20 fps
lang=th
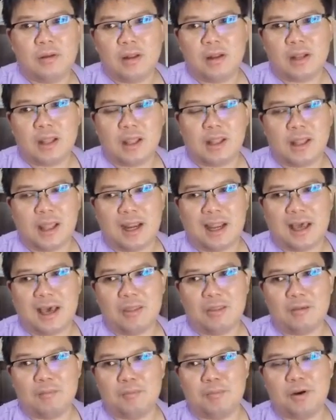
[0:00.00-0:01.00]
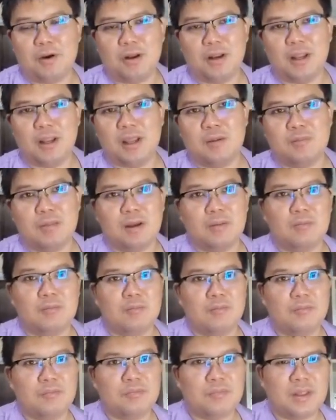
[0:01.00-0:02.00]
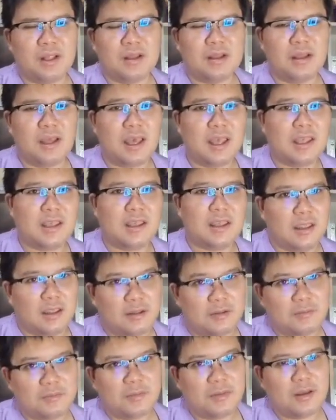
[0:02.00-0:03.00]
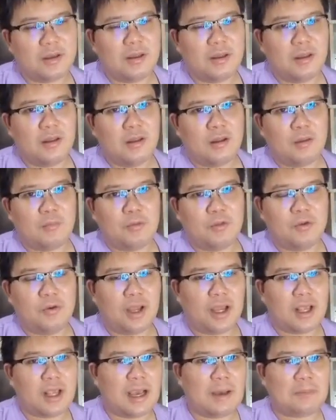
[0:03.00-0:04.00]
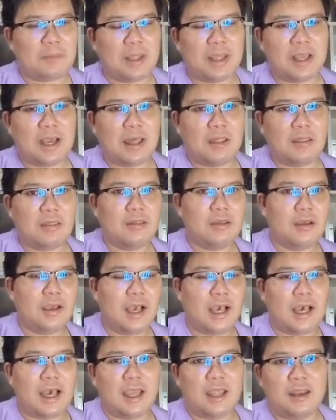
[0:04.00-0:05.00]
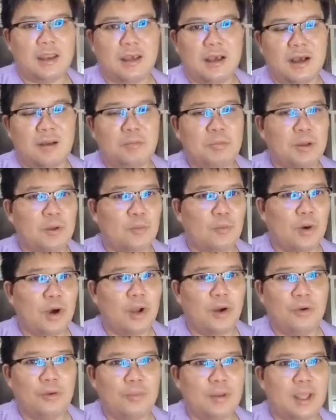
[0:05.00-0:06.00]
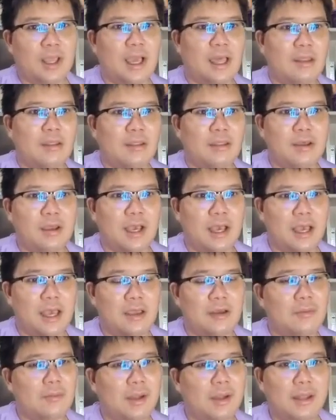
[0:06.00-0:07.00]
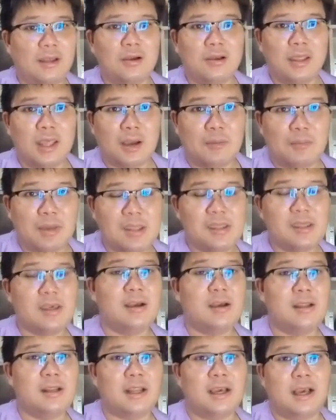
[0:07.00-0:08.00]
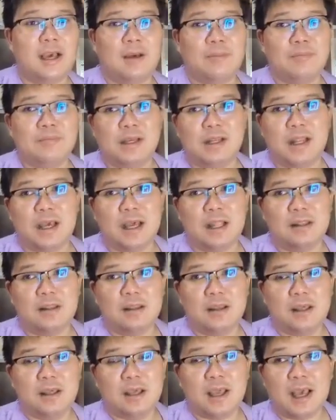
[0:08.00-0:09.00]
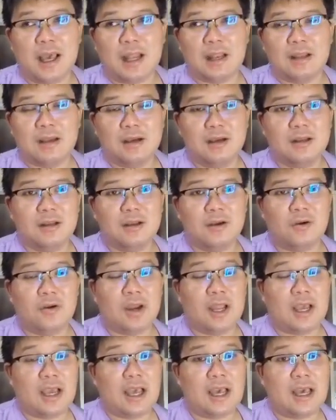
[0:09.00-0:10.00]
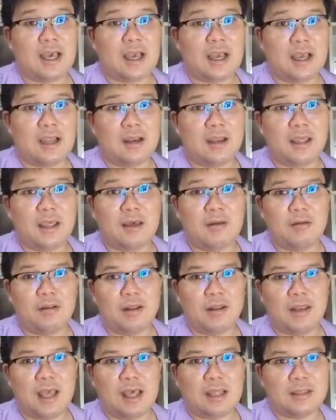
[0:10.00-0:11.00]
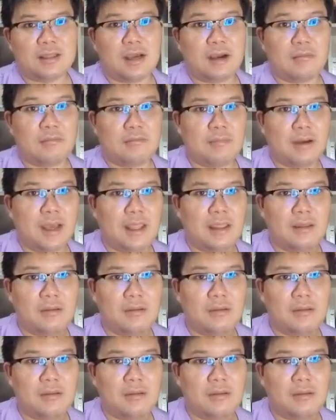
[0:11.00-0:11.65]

ในตลาดสปอร์ตเนี่ยมันไอธุรกรรมในการซื้อขายนะครับ หรือวอลลุ่มในการซื้อขายก็มันก็ยังไม่เยอะนะครับ ฉะนั้นการขึ้นของราคาครั้งนี้น่าจะไม่